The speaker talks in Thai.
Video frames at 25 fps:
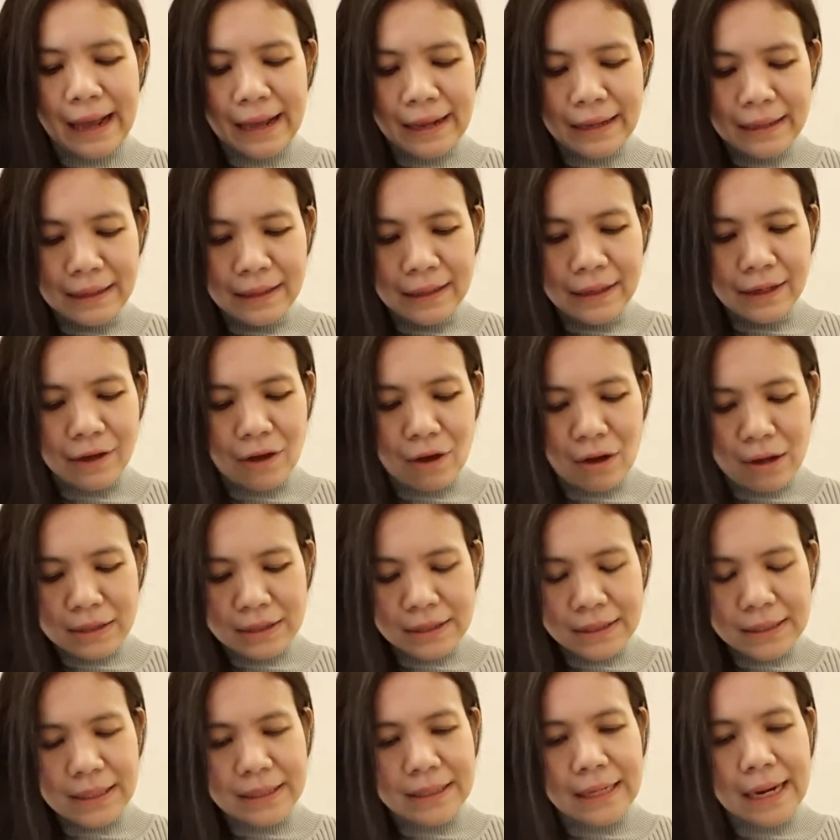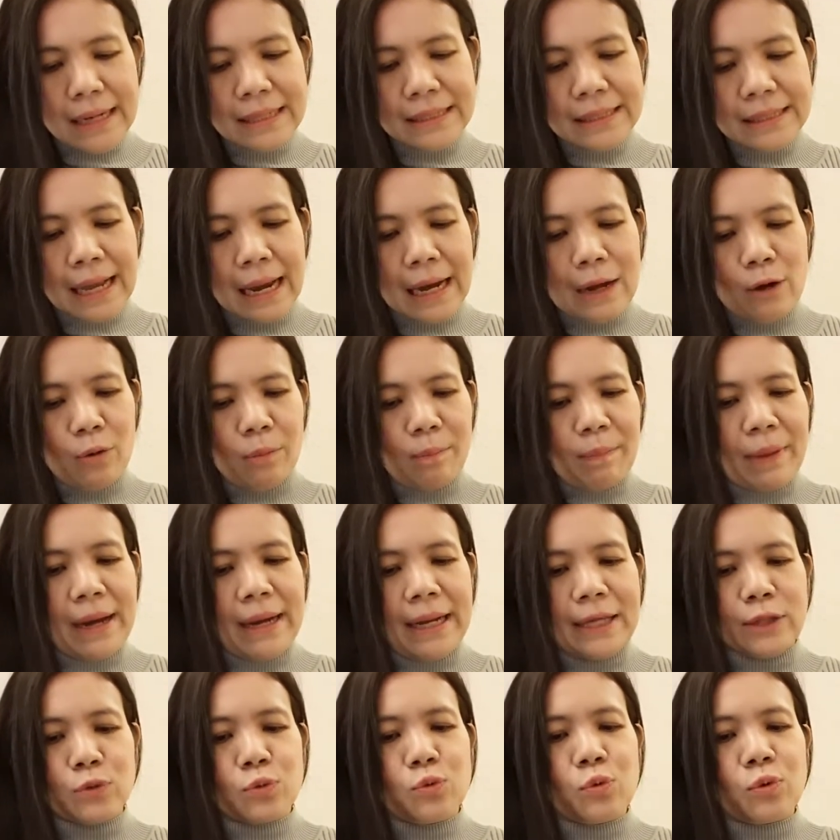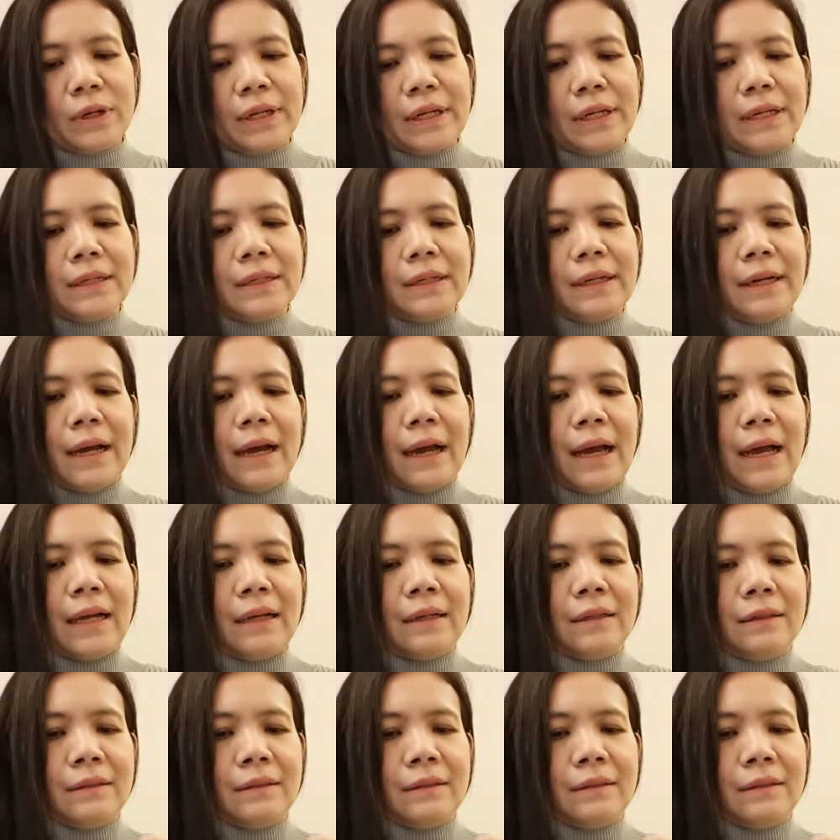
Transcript: คะ ก็จะได้ใส่ลงไปในถุงนี้เลยนะคะ